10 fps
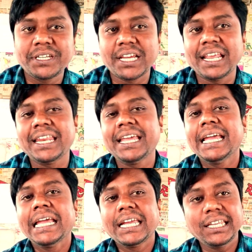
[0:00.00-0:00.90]
সালের
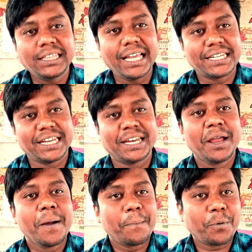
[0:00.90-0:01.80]
ইতিহাসের
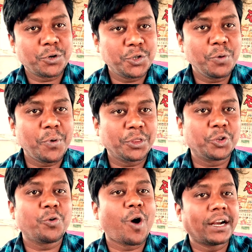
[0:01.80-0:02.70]
প্রশ্নপত্র
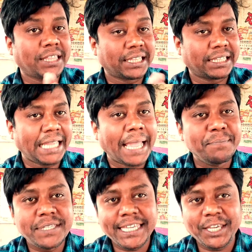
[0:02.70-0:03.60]
অর্থাৎ
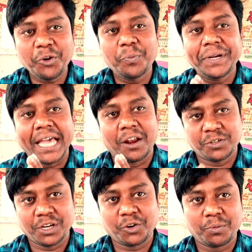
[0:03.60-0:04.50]
এমসি কিউব নিয়ে
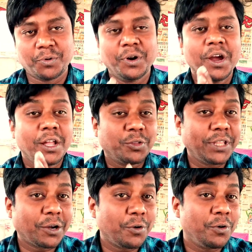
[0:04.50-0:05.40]
আলোচনা করব তো
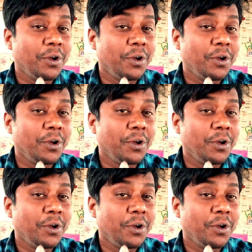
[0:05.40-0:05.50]
দেখো